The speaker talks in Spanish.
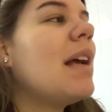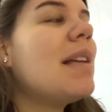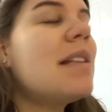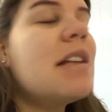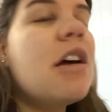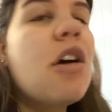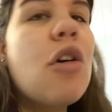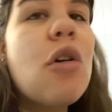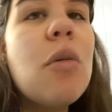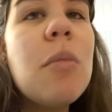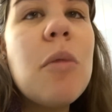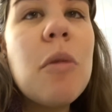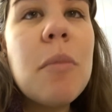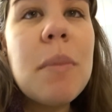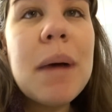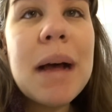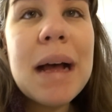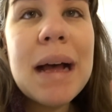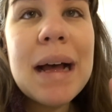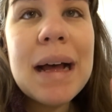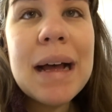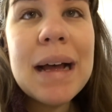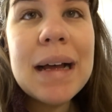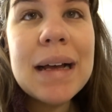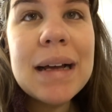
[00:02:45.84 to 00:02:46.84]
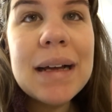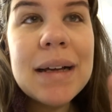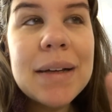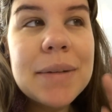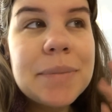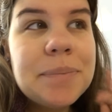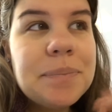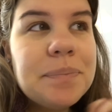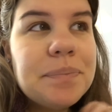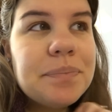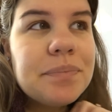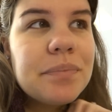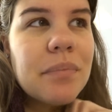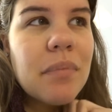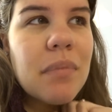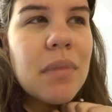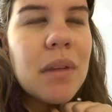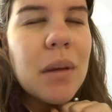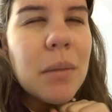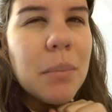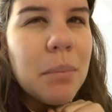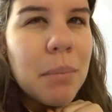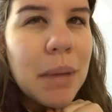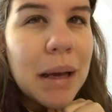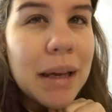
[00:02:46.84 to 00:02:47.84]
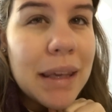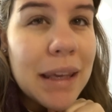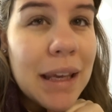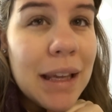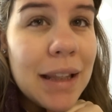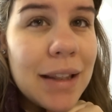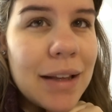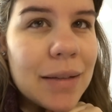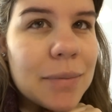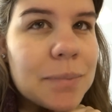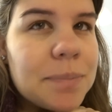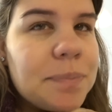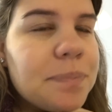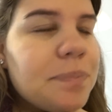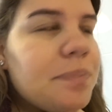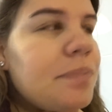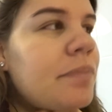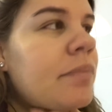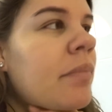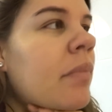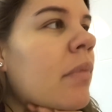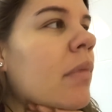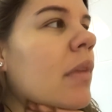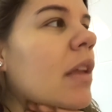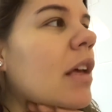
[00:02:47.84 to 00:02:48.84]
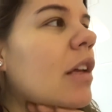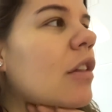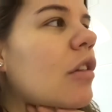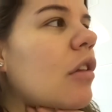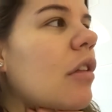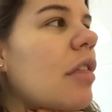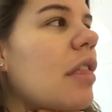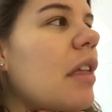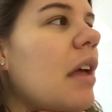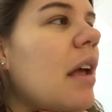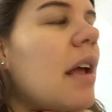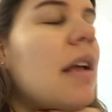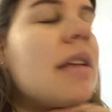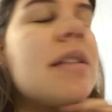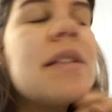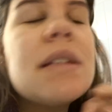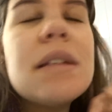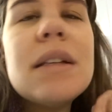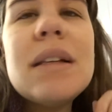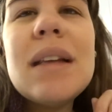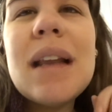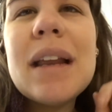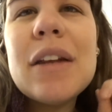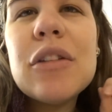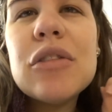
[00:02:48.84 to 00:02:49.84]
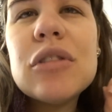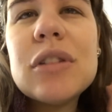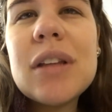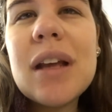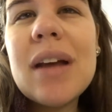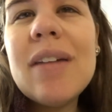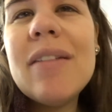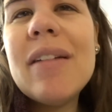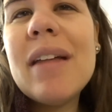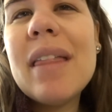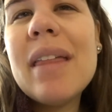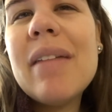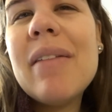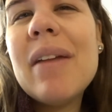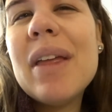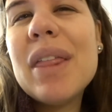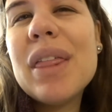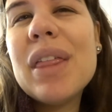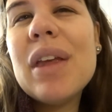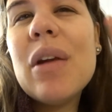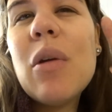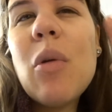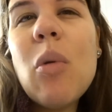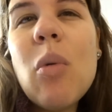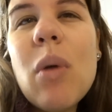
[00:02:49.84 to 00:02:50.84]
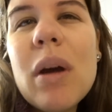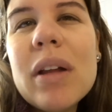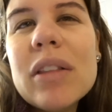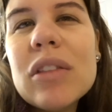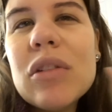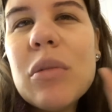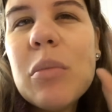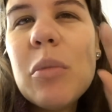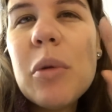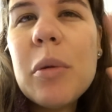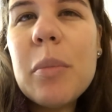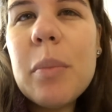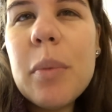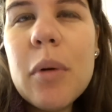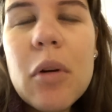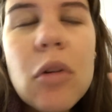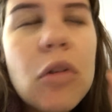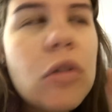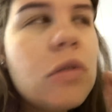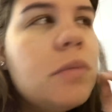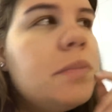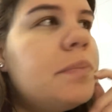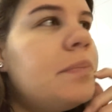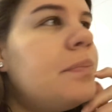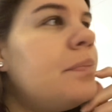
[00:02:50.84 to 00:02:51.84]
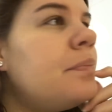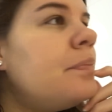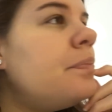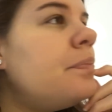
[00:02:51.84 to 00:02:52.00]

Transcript: ha estado como más, más quieta. Entonces la notaba de vez en cuando muy poco.